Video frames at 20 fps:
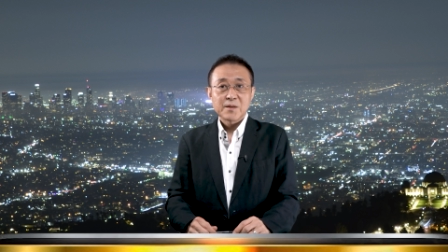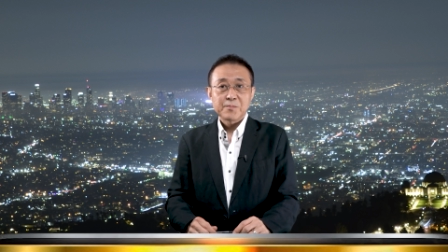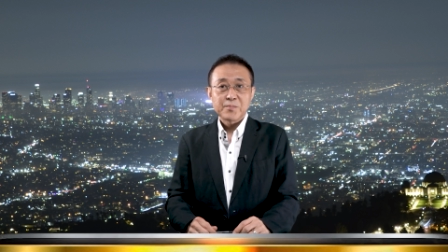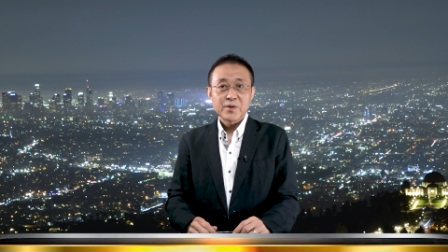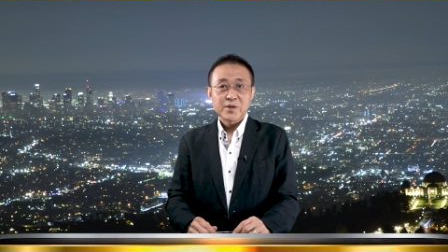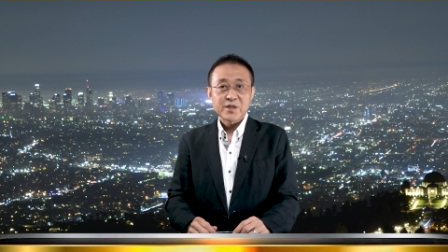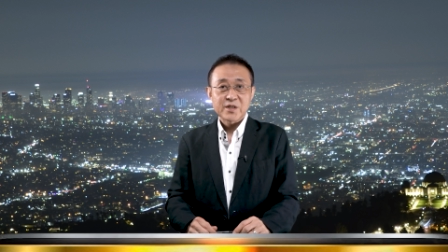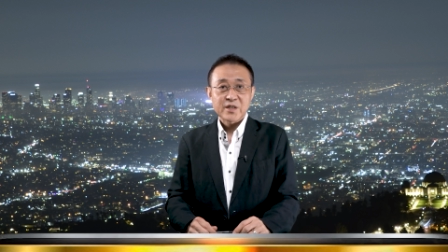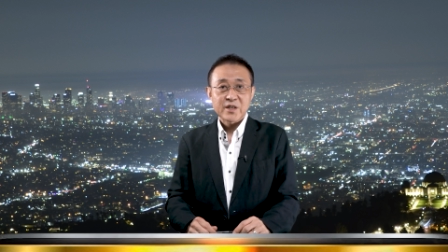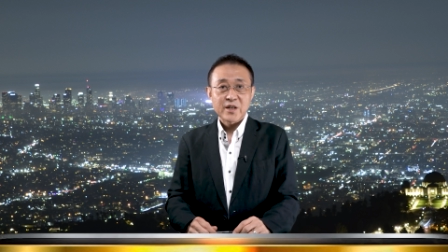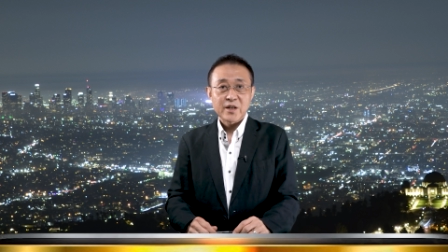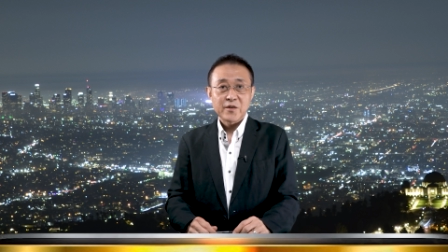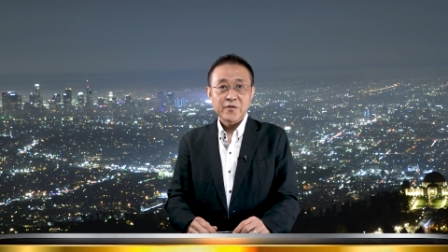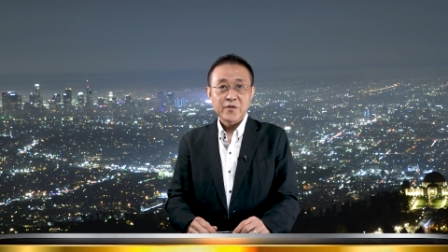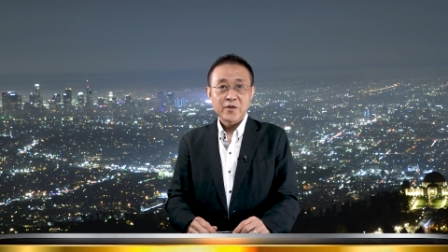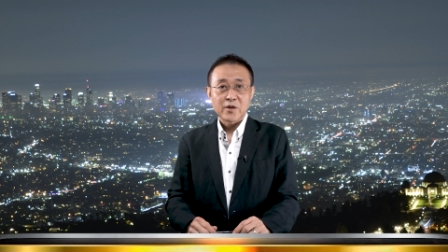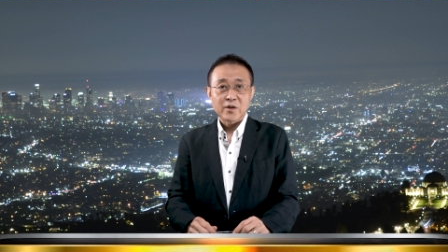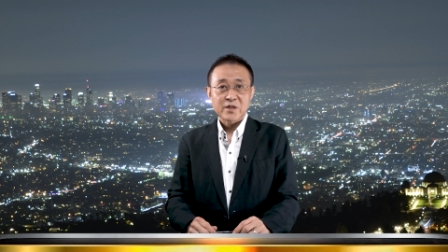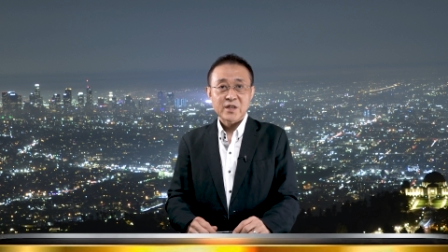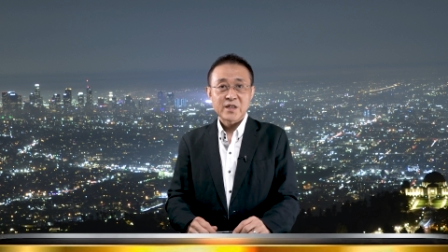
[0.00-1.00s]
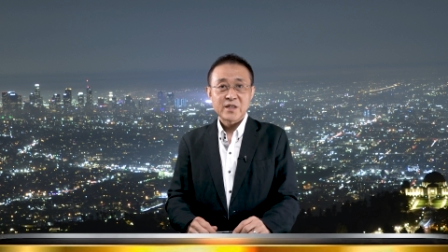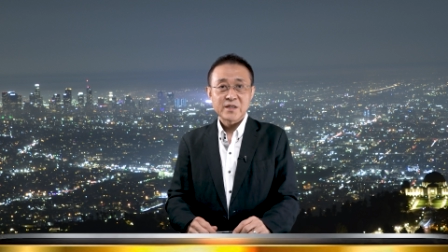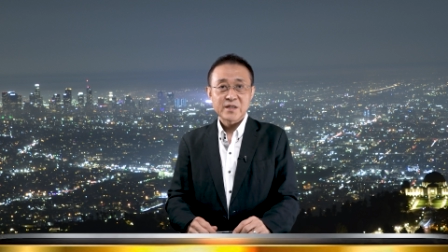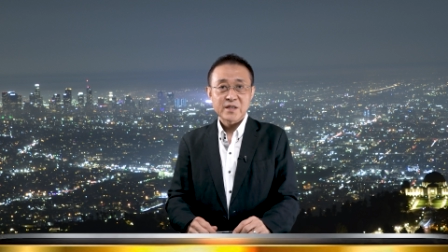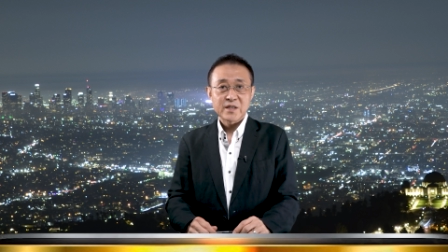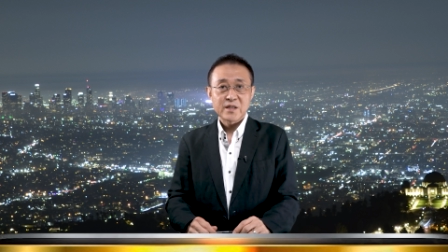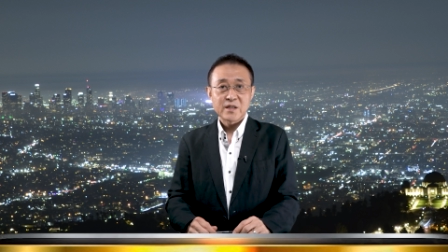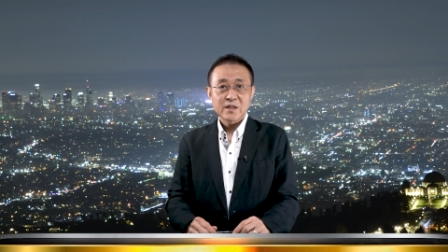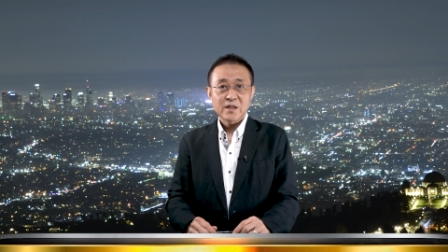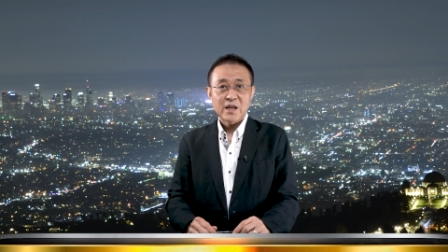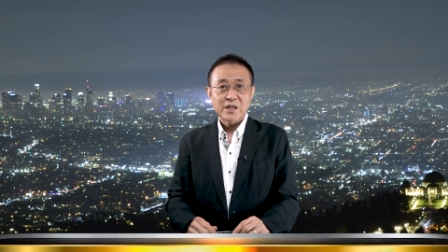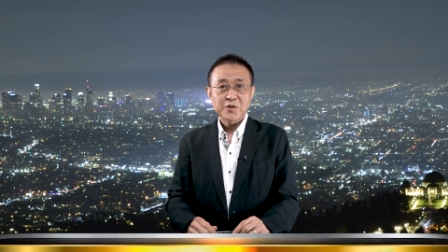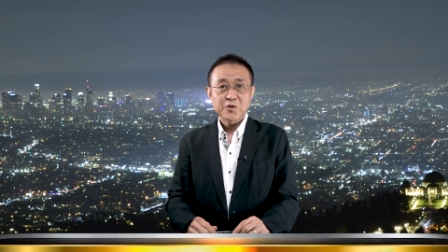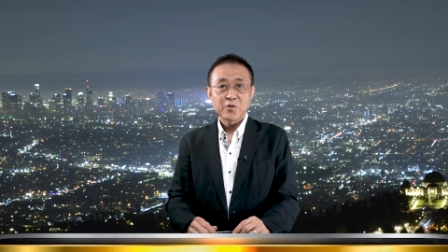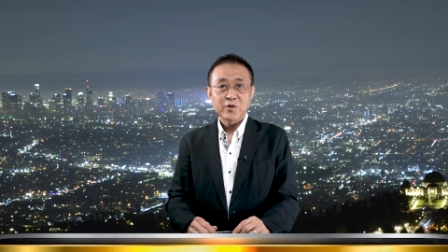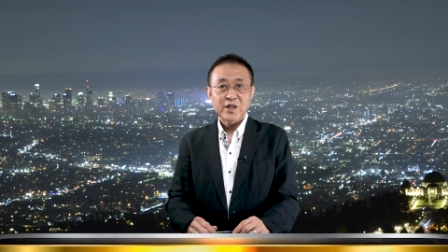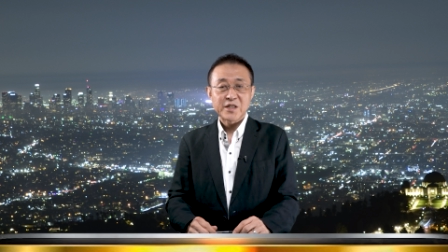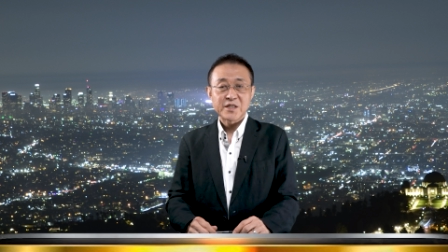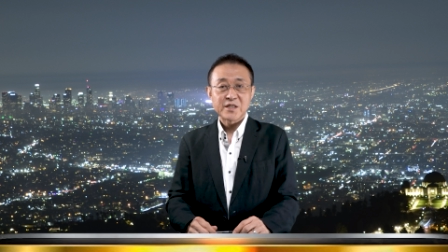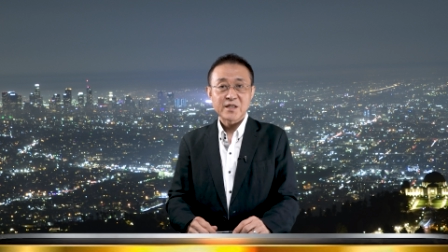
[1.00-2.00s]
피치케어 4 키즈를
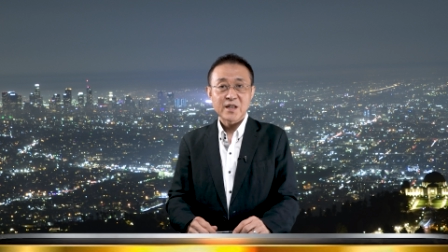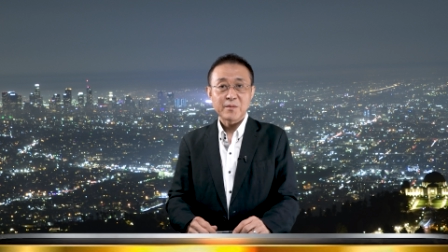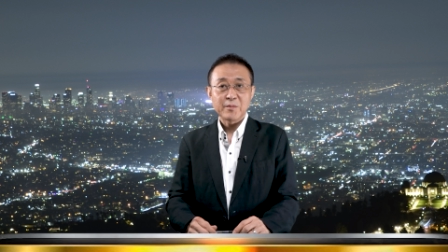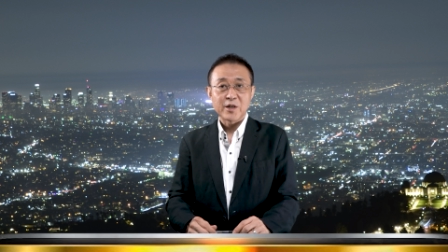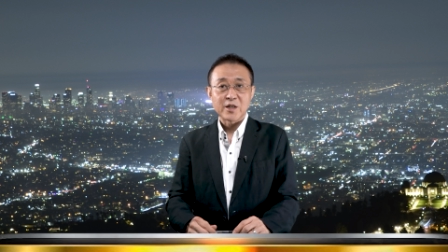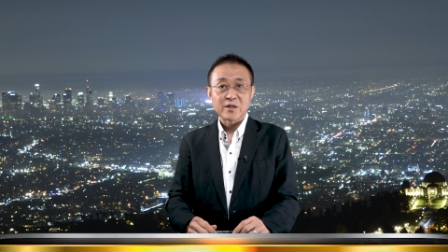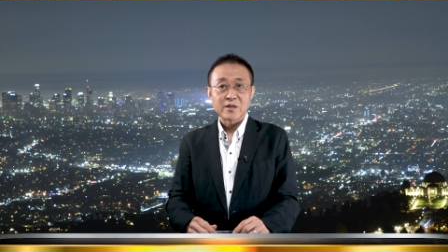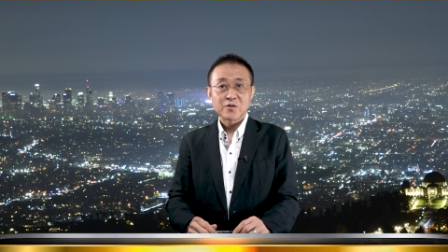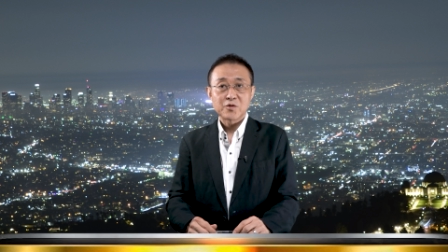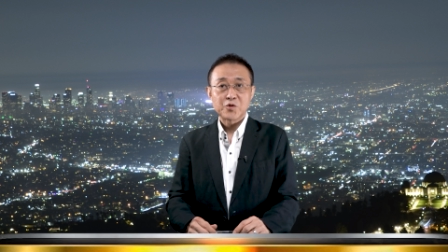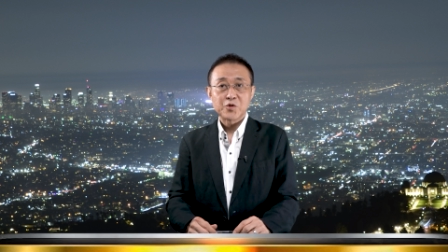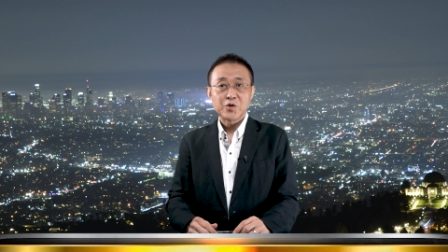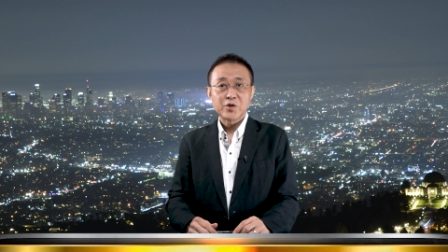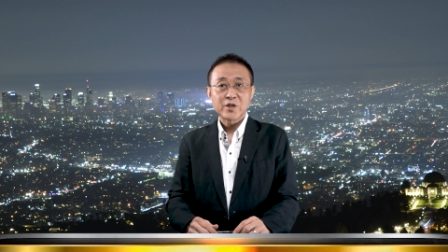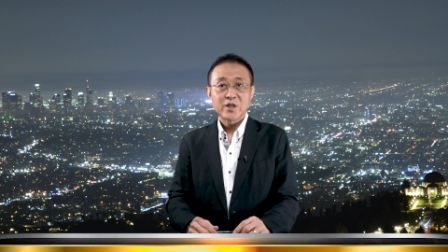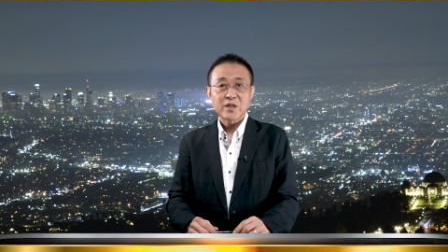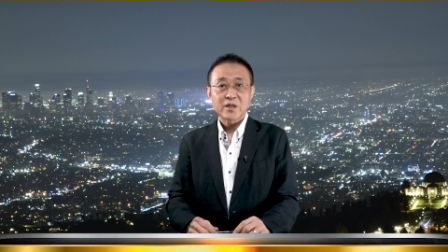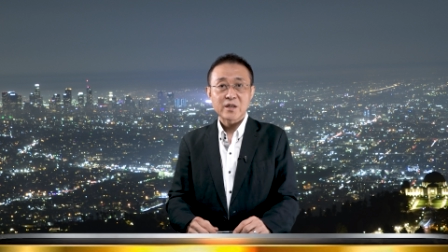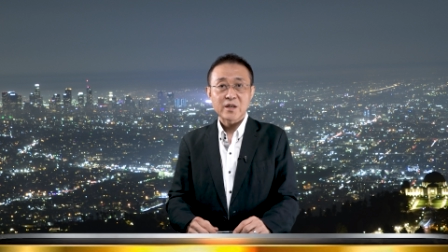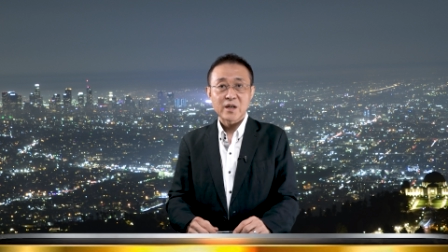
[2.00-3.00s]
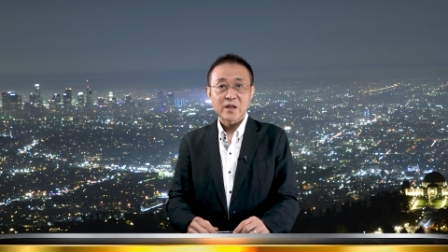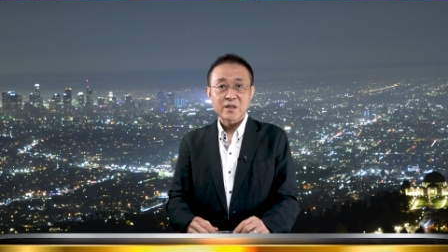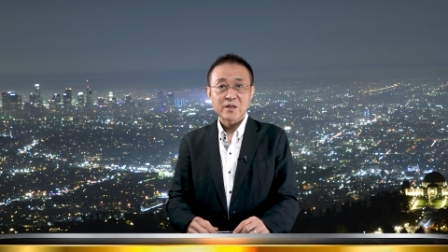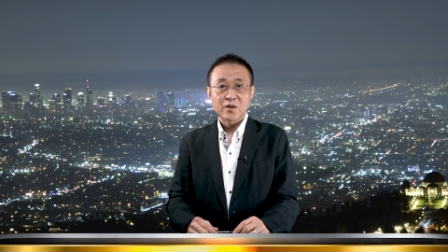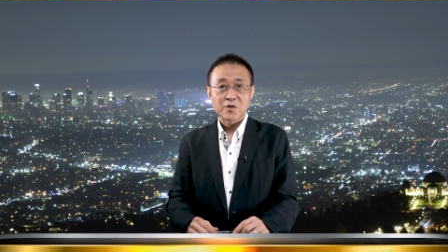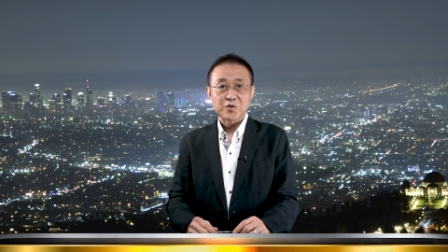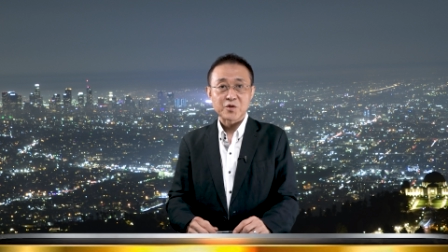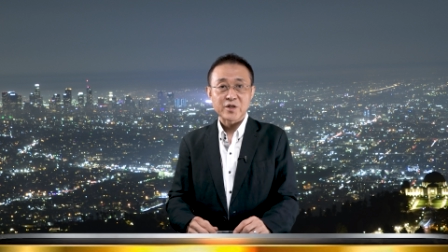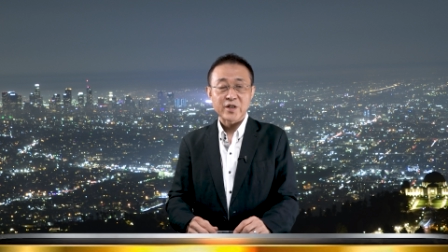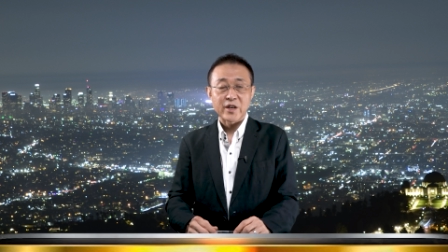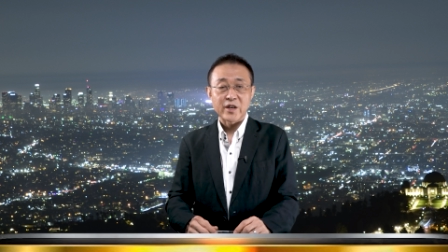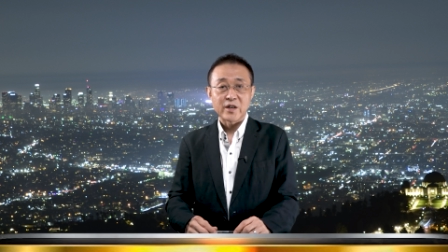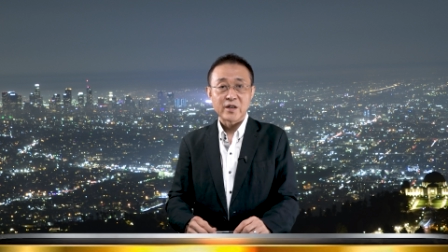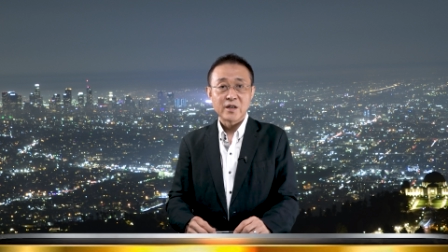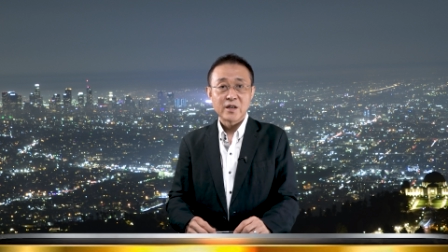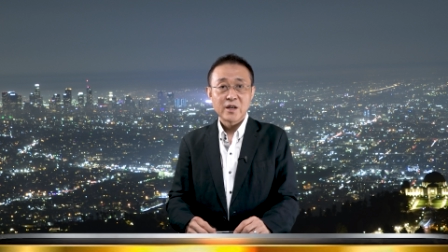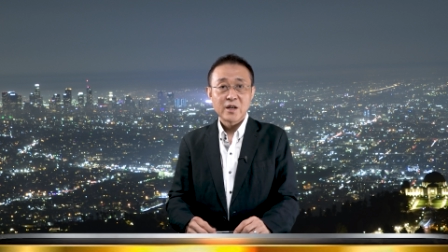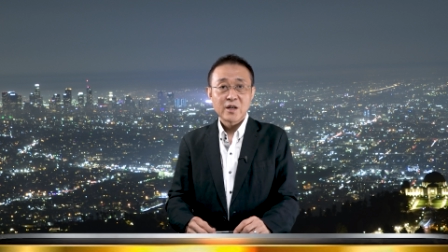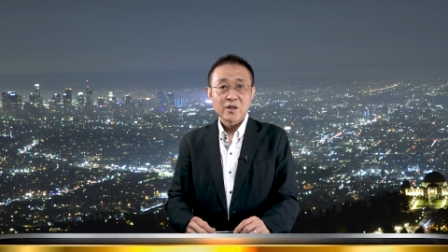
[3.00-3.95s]
가지고 계신다면 주의 깊게 들어주세요.